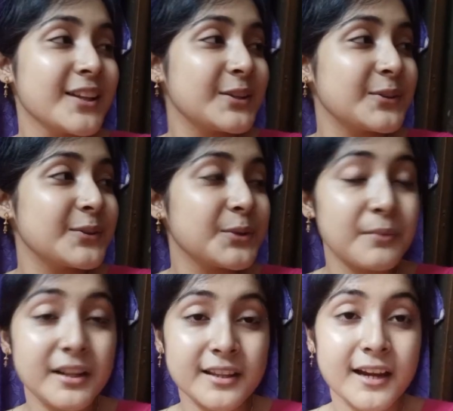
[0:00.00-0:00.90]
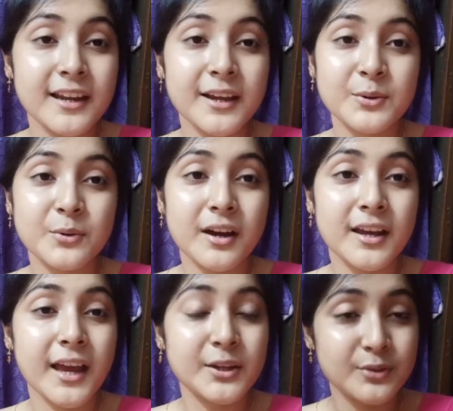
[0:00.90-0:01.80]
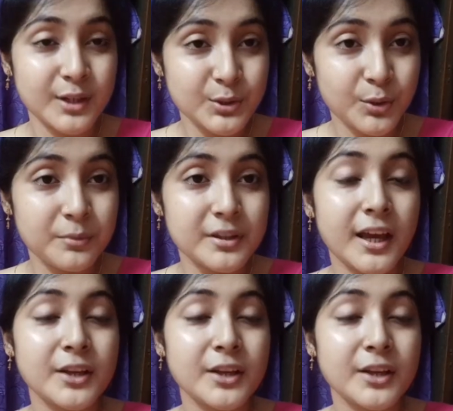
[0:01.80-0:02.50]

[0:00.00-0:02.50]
তো তোমরা দেখলে একটু আগে একজনের ছবিতে